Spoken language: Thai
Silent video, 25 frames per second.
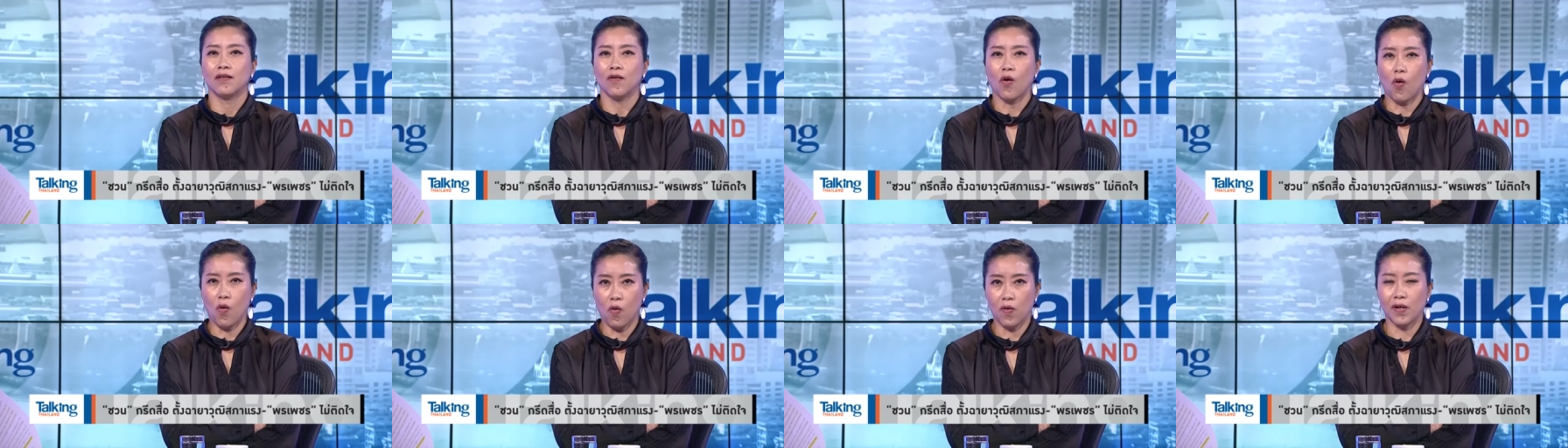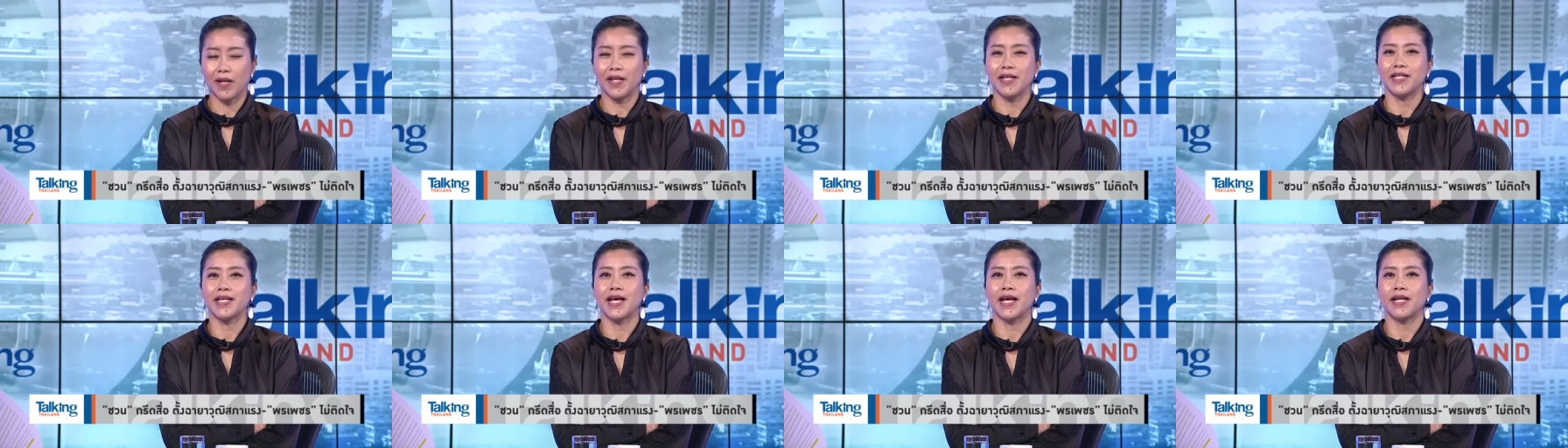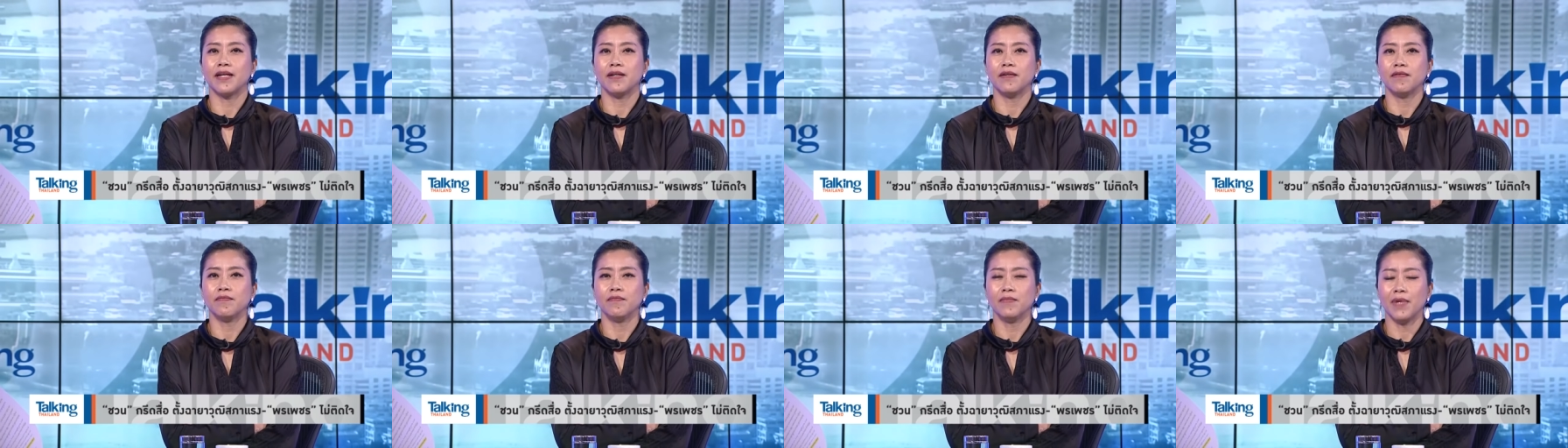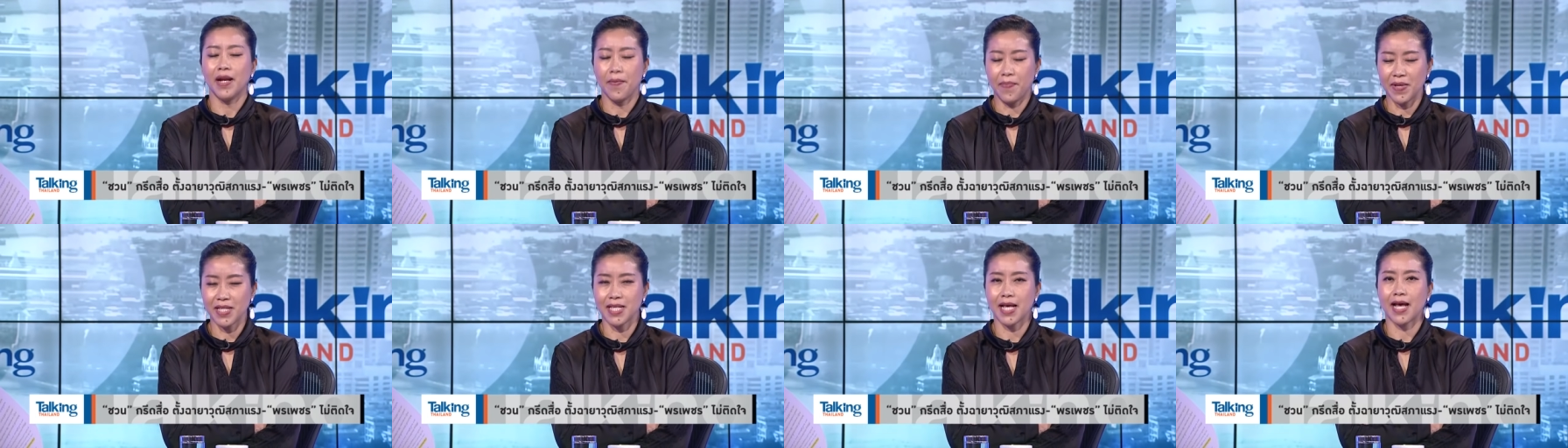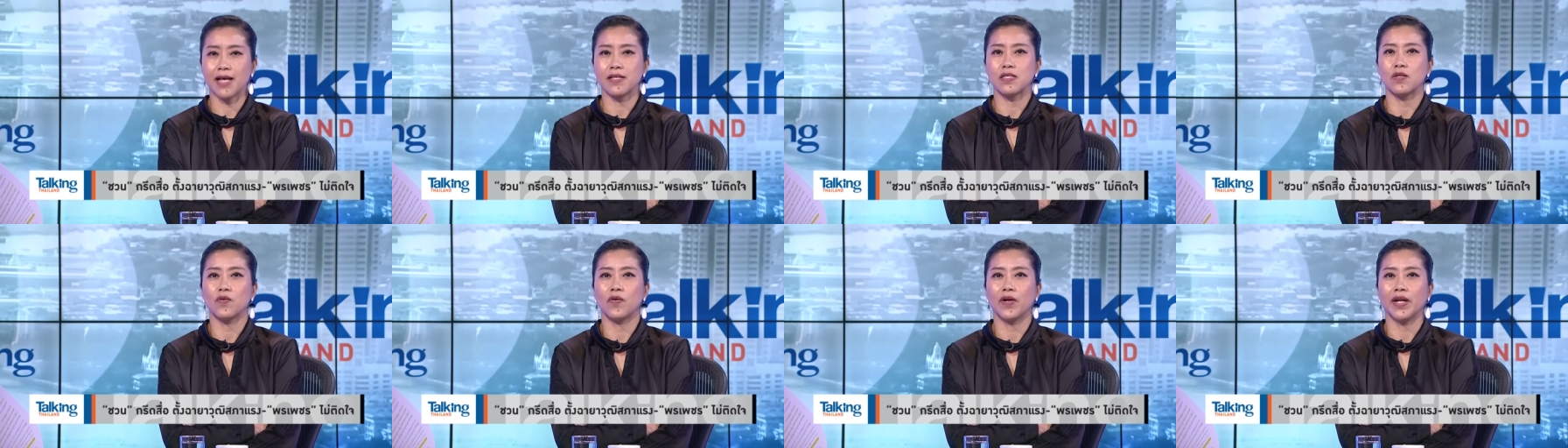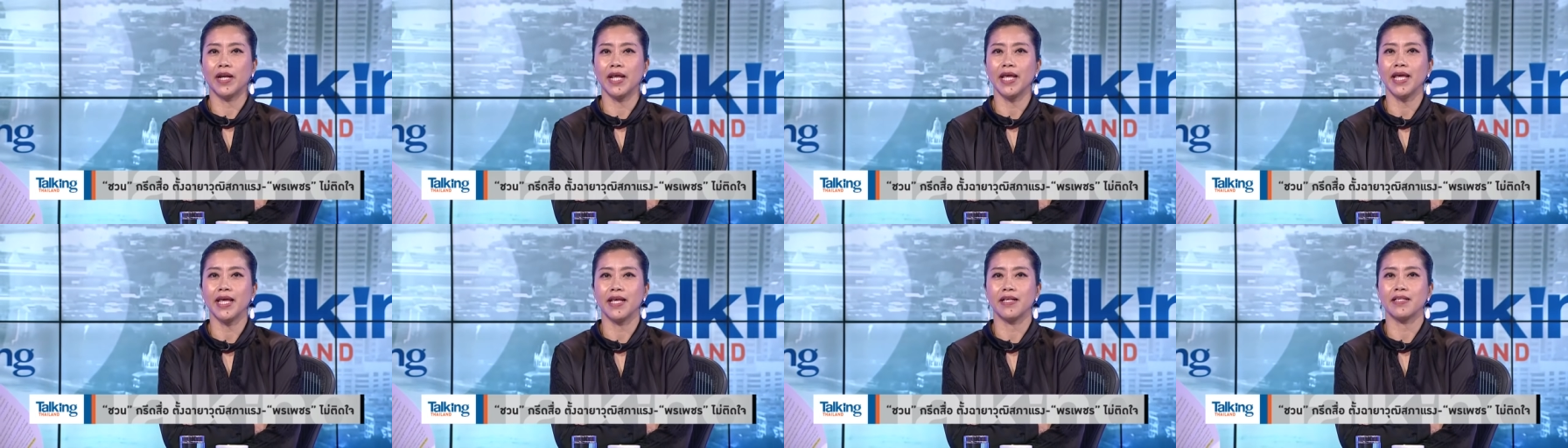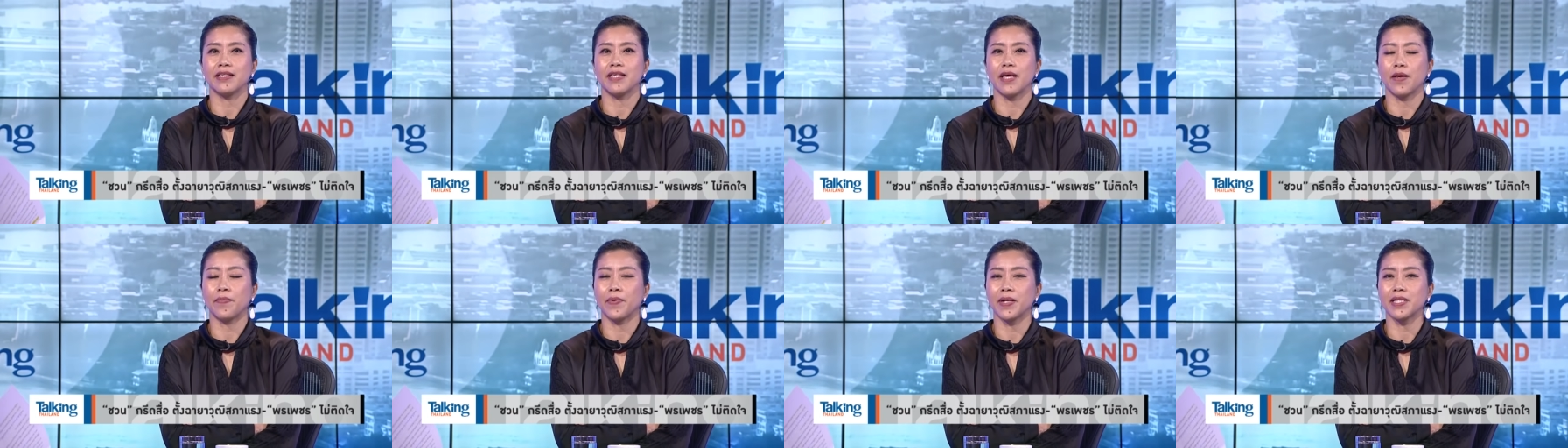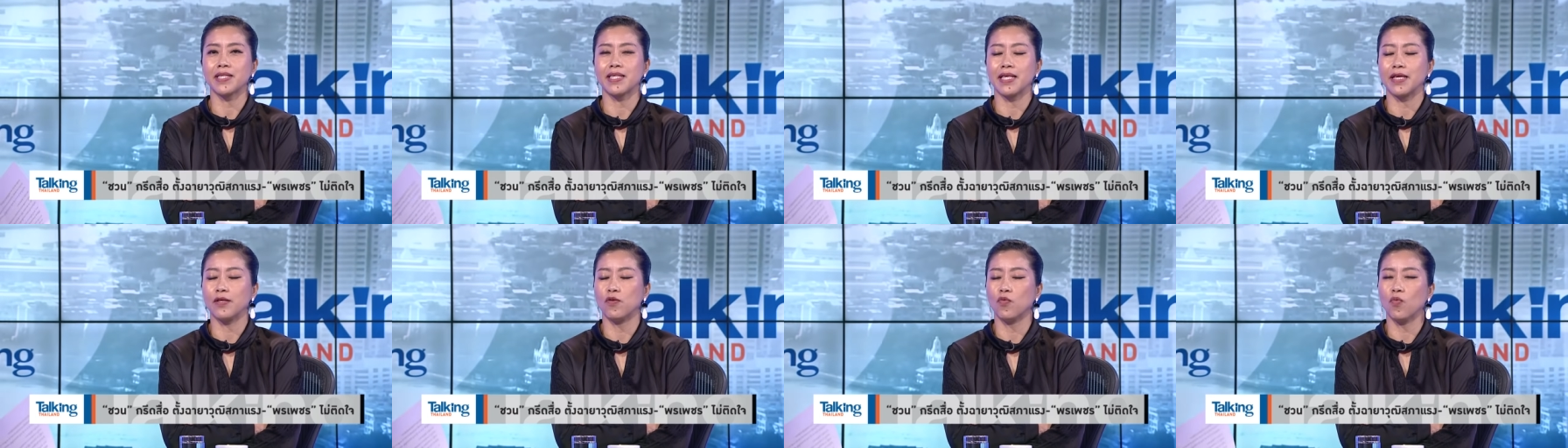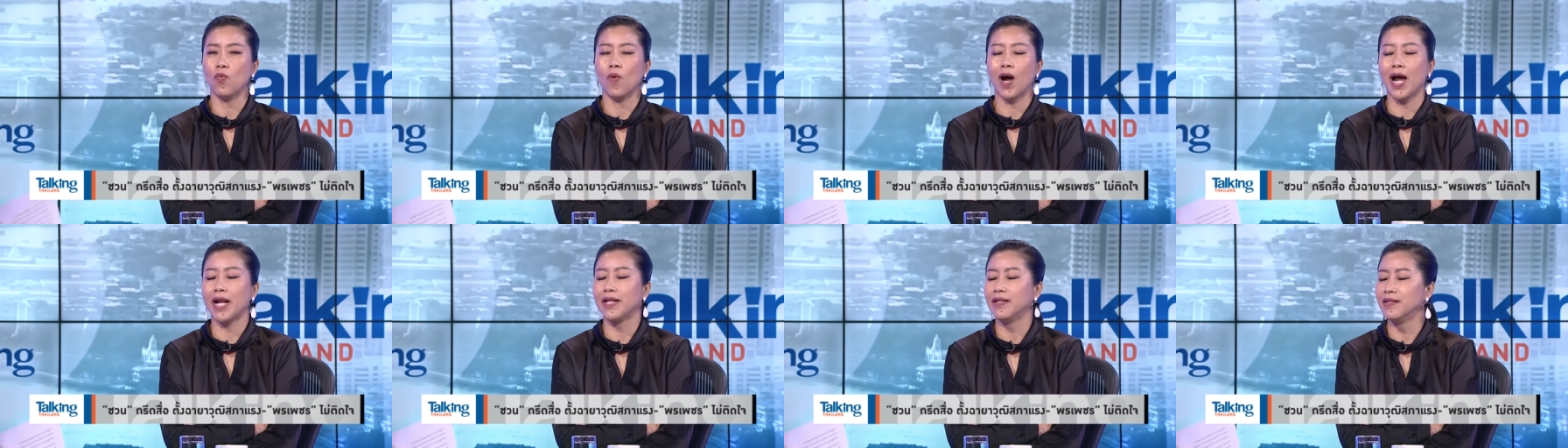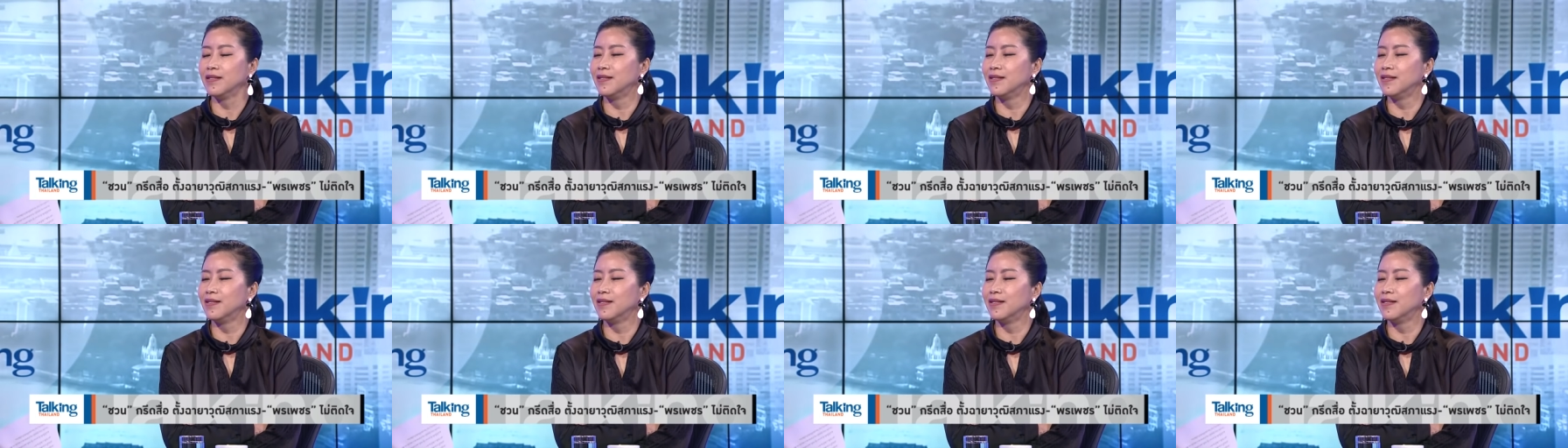อกดิฉัน และประชาชนนี่ เสียภาษีทุกวัน